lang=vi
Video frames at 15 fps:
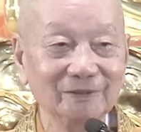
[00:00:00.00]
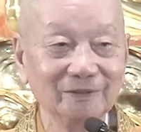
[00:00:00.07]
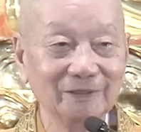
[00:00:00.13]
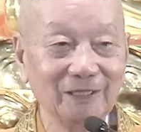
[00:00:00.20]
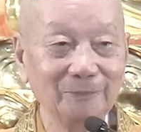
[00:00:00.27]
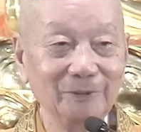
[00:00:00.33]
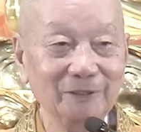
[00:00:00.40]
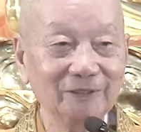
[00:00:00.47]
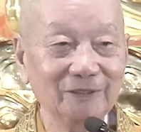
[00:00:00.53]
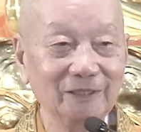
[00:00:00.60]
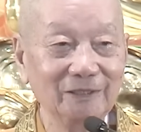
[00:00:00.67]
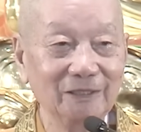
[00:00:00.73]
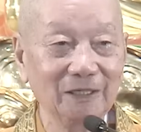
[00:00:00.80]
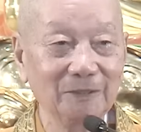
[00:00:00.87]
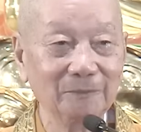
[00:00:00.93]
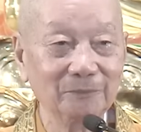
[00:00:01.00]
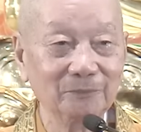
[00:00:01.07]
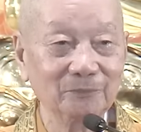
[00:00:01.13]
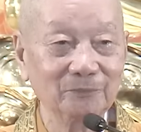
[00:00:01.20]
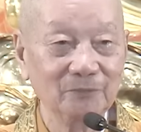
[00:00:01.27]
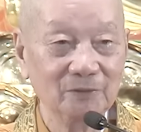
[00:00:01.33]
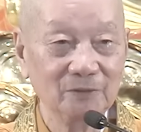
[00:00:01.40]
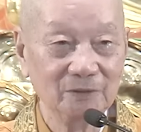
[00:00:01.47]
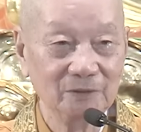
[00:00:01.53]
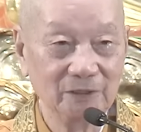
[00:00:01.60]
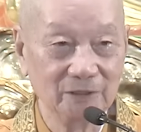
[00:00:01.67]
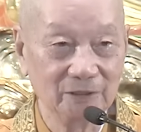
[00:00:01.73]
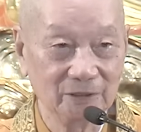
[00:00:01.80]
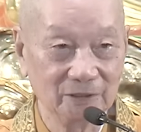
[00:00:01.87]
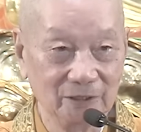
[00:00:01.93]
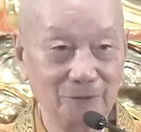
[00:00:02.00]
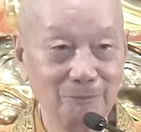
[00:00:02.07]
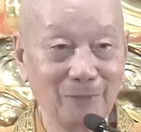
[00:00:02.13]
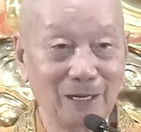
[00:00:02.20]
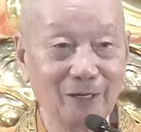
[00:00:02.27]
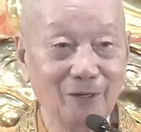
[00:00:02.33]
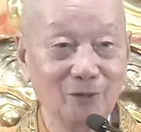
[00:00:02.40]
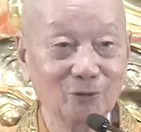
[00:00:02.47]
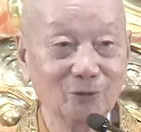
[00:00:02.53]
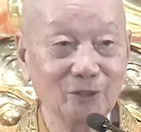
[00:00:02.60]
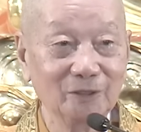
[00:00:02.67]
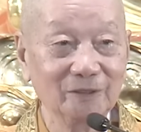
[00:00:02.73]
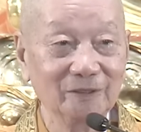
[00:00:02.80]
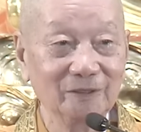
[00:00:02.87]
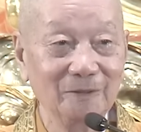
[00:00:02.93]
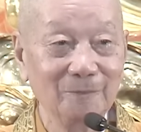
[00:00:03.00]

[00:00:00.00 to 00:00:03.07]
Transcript: ta biết đây là nhìn kỹ mặt họ coi